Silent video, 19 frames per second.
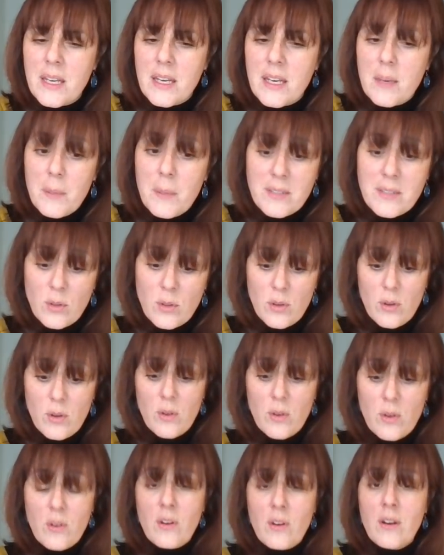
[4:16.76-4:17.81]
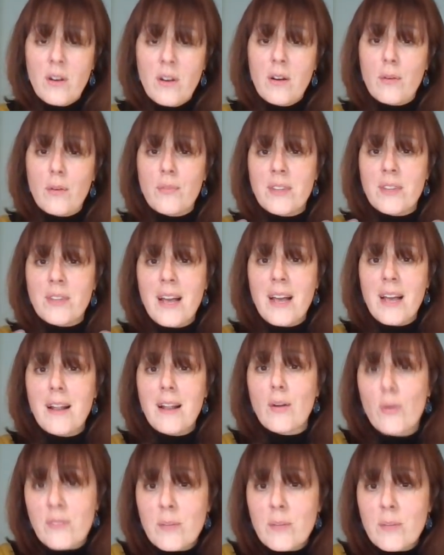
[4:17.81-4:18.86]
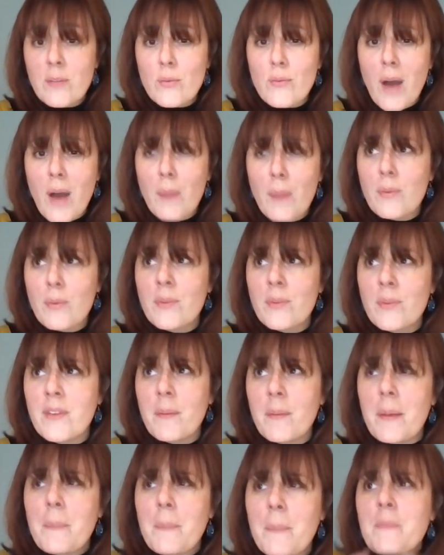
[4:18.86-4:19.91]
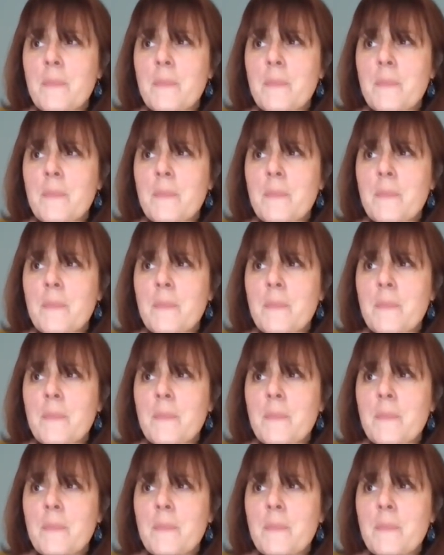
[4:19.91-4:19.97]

Parce que, au final, elle revenait me voir pour me dire, mais